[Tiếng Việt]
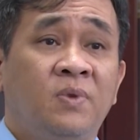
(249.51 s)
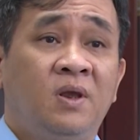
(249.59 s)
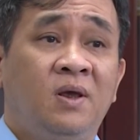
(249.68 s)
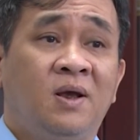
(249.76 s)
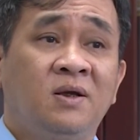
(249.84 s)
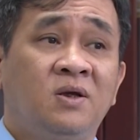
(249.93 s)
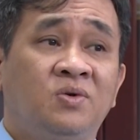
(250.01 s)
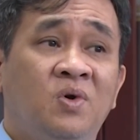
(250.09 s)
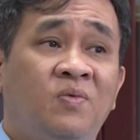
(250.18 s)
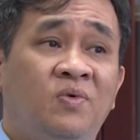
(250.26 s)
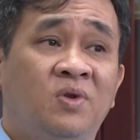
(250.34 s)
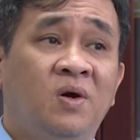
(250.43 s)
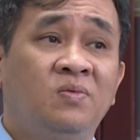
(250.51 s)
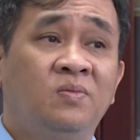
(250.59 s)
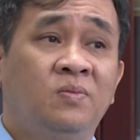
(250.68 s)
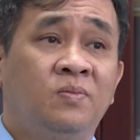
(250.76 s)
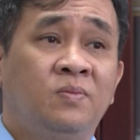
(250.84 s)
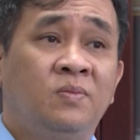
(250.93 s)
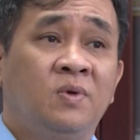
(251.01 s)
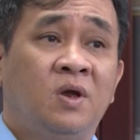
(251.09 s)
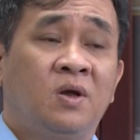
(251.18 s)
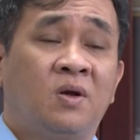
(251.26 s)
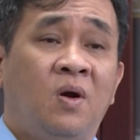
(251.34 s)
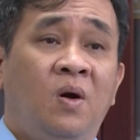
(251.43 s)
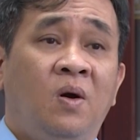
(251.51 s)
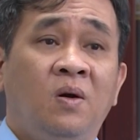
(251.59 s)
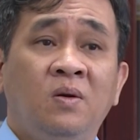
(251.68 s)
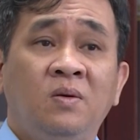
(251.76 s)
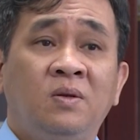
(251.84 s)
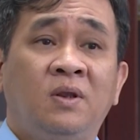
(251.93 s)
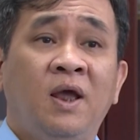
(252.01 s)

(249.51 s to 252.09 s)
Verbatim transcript: thì các trường trung học phổ thông có